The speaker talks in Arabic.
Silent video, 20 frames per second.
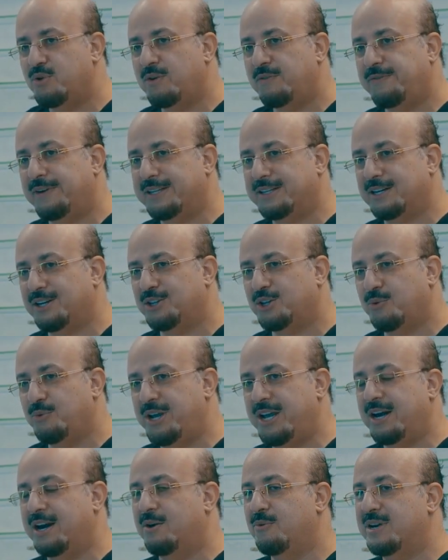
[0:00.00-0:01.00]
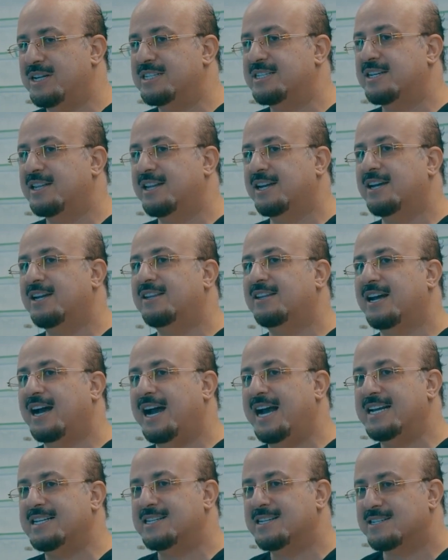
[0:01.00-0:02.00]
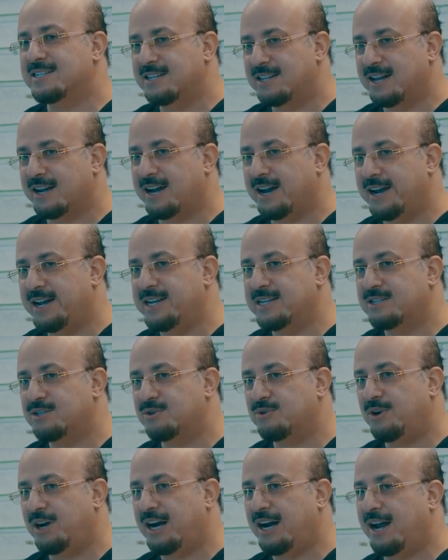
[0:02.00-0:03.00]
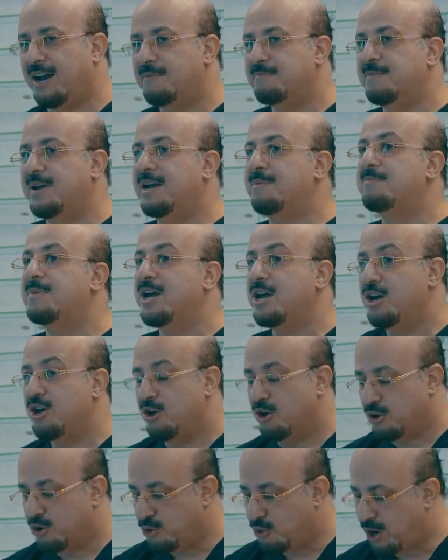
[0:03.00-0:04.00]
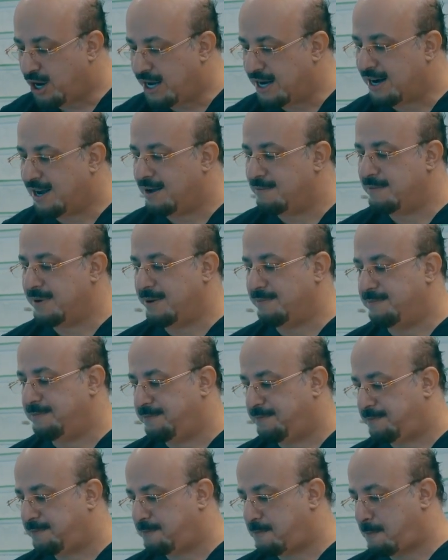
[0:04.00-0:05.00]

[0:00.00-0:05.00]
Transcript: البول فتره طويله وانس انك انت حاسس انك عايز تروح الحمام روح الحمام